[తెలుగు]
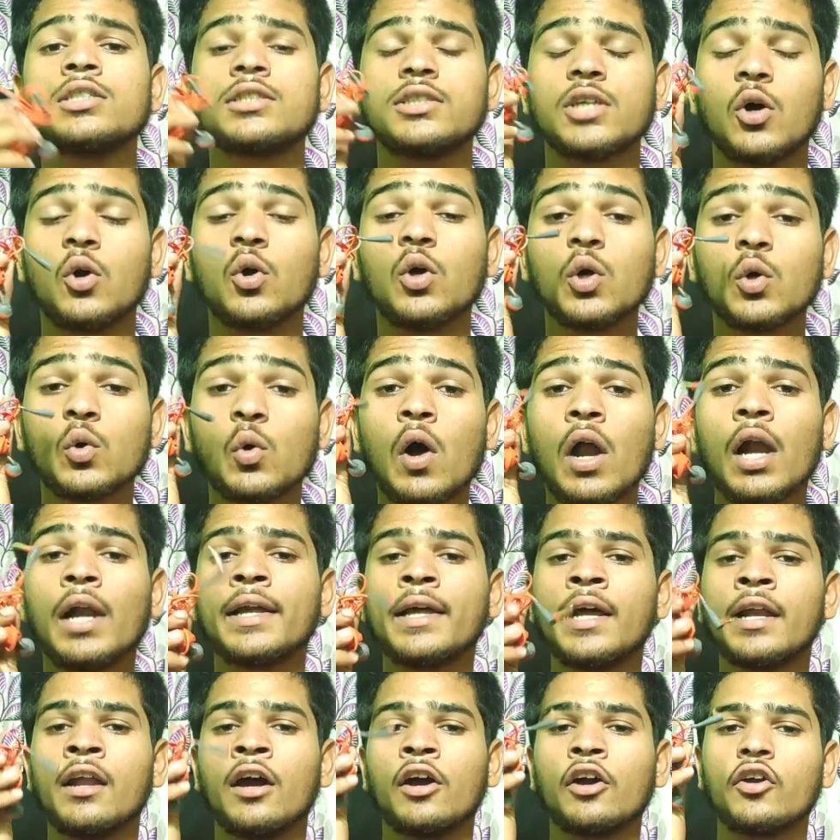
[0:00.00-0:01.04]
సౌండ్
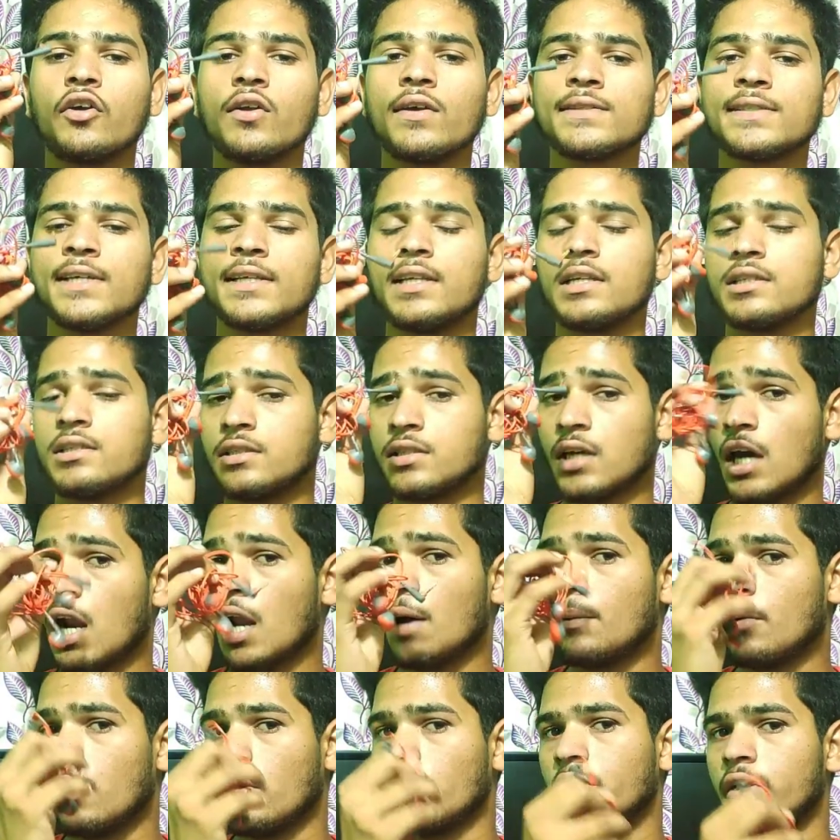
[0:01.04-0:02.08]
క్వాలిటీ అండ్ అక్యురసీ అయితే
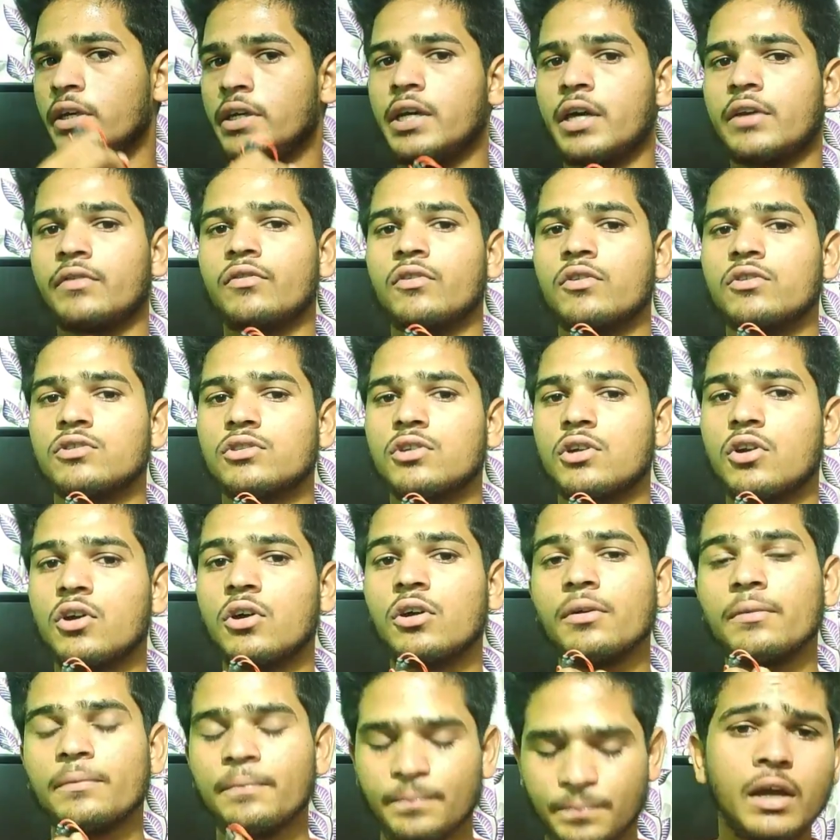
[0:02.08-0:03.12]
చాలా బాగుంది ఇయర్ ఫోన్స్లో
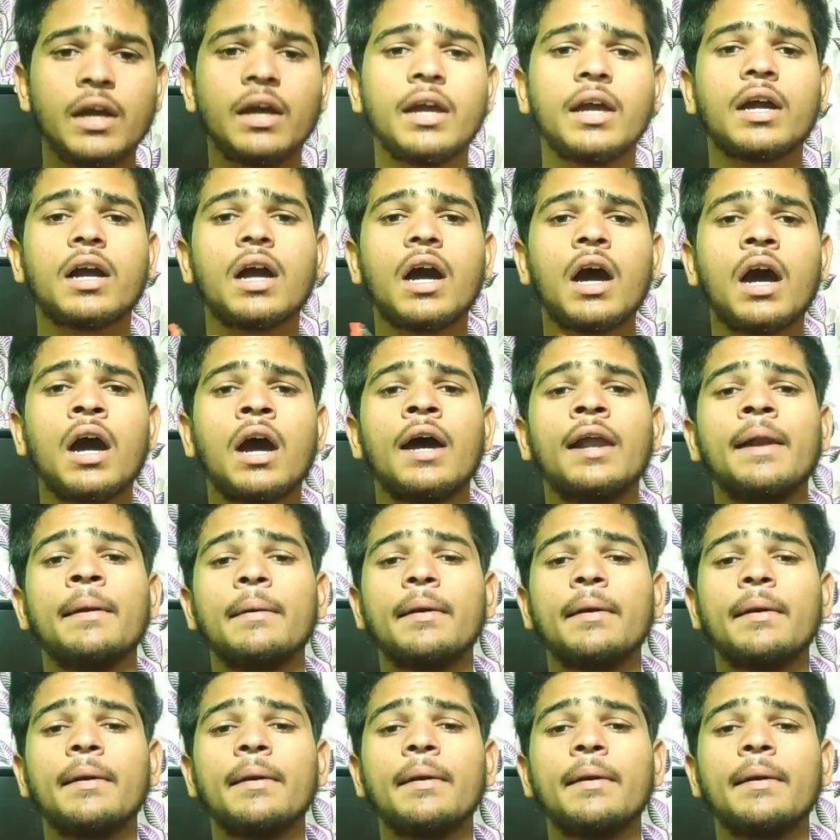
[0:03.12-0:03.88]
ఇంకా